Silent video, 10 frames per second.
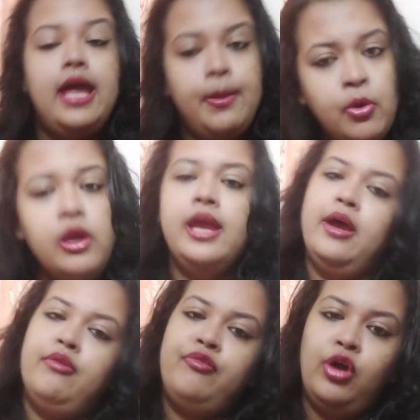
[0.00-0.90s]
এবং
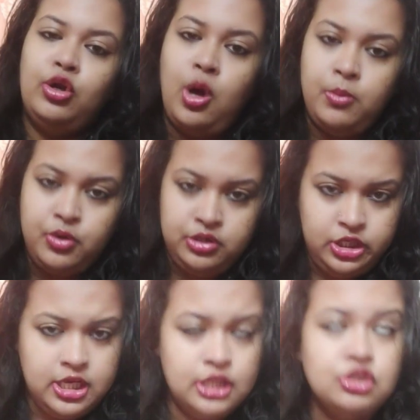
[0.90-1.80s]
হেয়ার ফল কম করতে
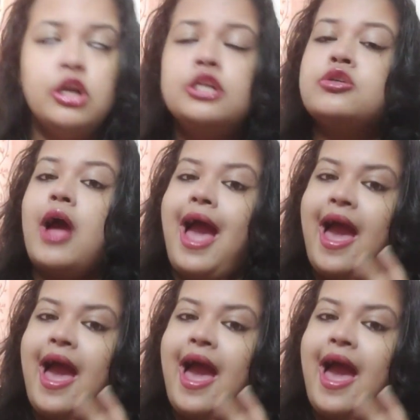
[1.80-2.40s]
সাহায্য করে সো